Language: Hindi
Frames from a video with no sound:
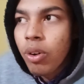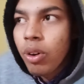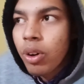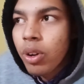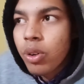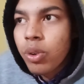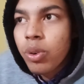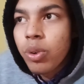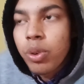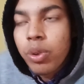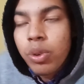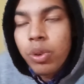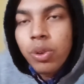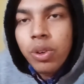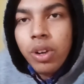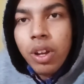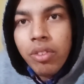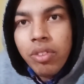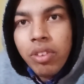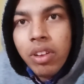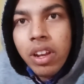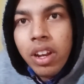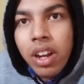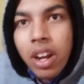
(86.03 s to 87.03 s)
और
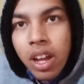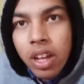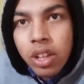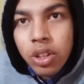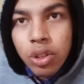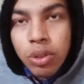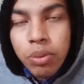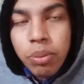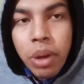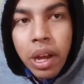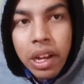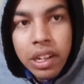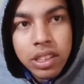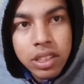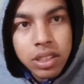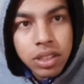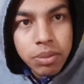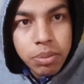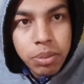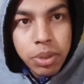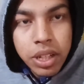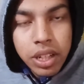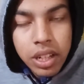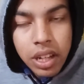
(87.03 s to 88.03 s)
कोरोना फैल रहा है तो
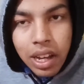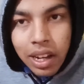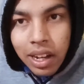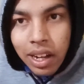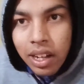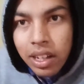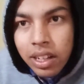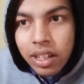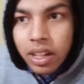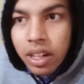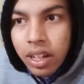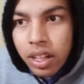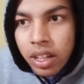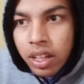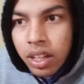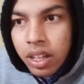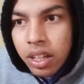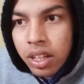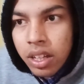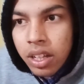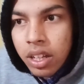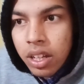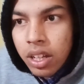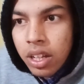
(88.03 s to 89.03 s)
मास्क भी लगा के
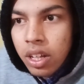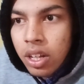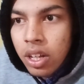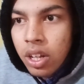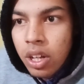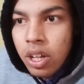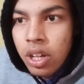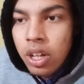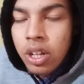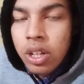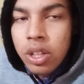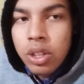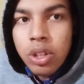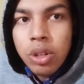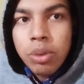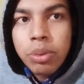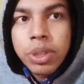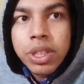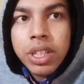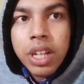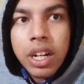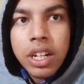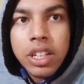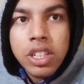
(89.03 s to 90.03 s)
रखें तो
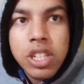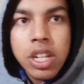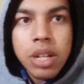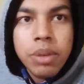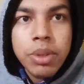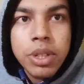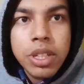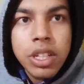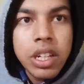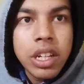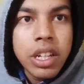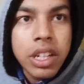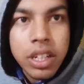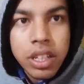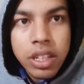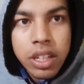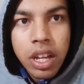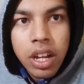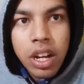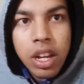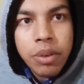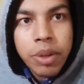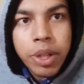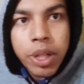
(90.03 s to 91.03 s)
अभी साढ़े छः बजे लेने
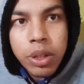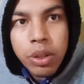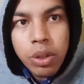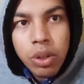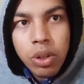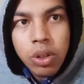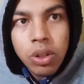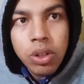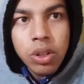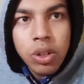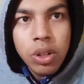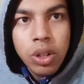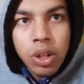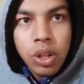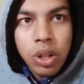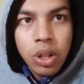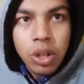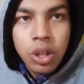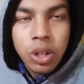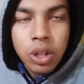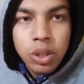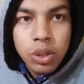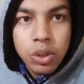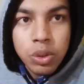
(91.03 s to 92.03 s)
जाना है बिट्टू को
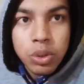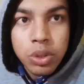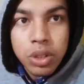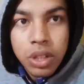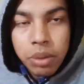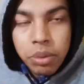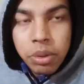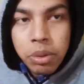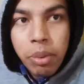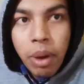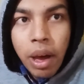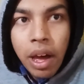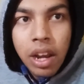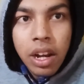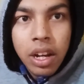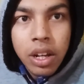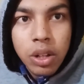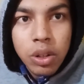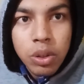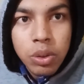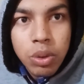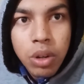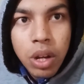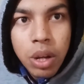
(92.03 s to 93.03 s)
तभी बाहर
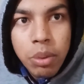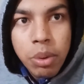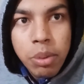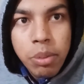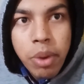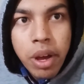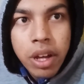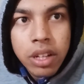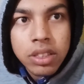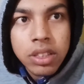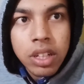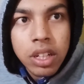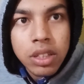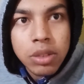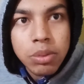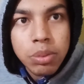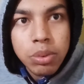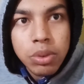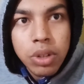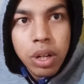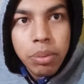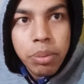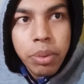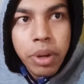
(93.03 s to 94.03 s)
निकलूँगा मैं मार्क्स वार्क्स
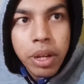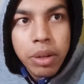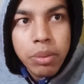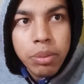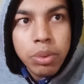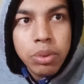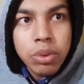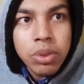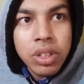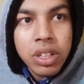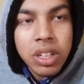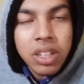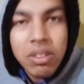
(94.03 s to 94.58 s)
पूरा पहन पून